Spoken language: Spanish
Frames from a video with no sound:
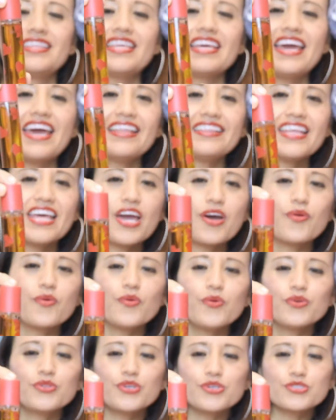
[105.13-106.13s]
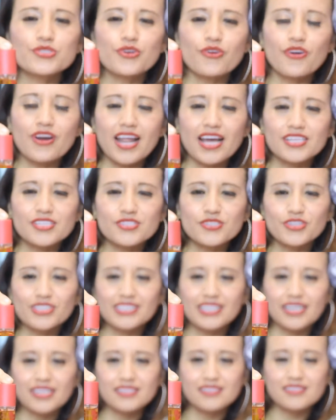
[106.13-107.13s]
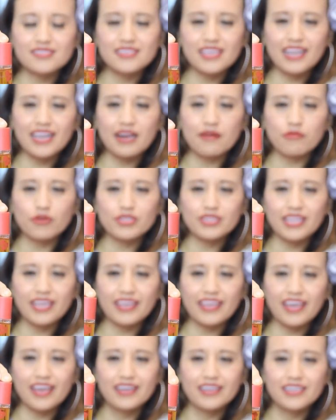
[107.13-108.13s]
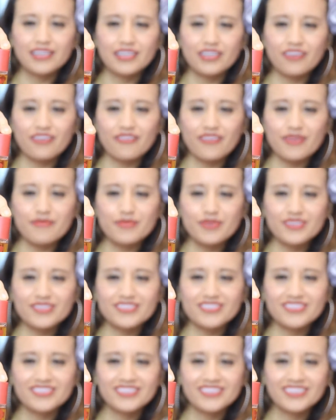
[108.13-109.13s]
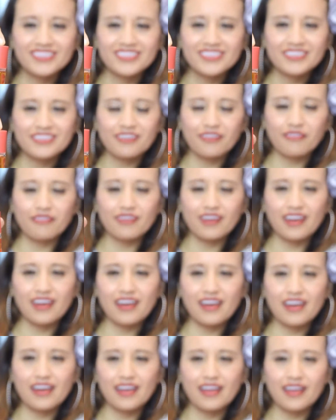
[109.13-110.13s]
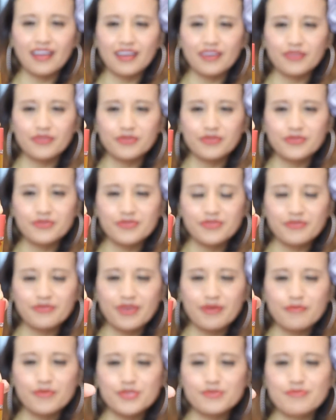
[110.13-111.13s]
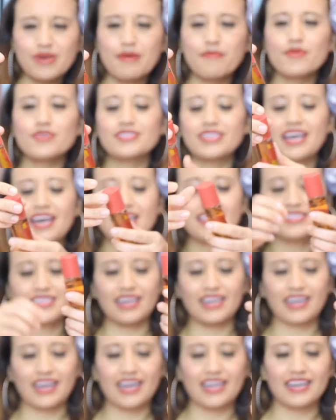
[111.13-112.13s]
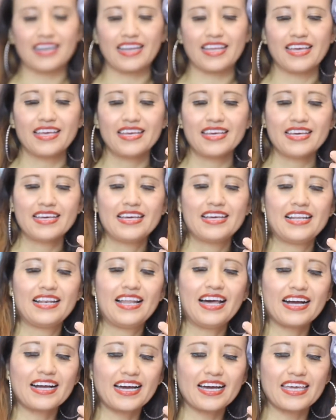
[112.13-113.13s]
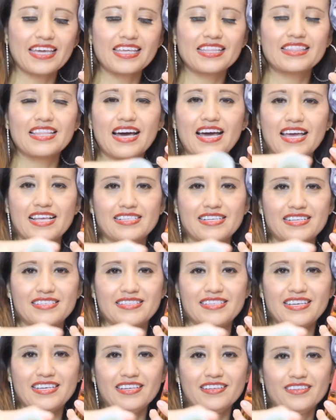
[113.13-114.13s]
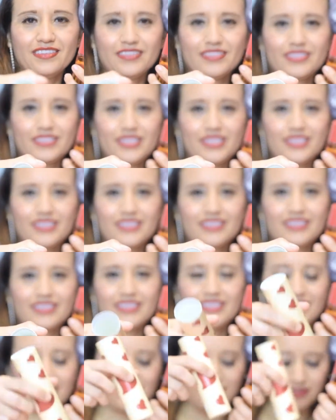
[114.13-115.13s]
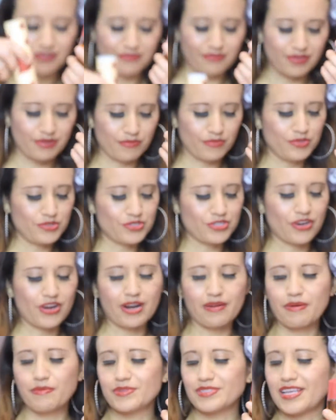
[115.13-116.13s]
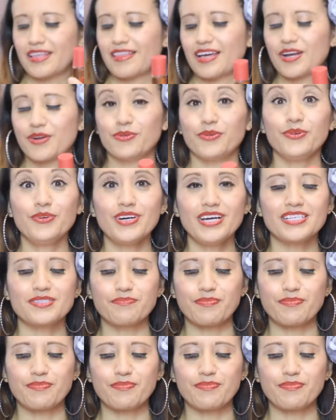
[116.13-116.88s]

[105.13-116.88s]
Tiene unos corazones en la botella. ¿Lo vemos? ¡Wow! ¿Vemos? Vamos a sacarle la cajita. Es así. ¿Vemos? Ahora vamos a dar un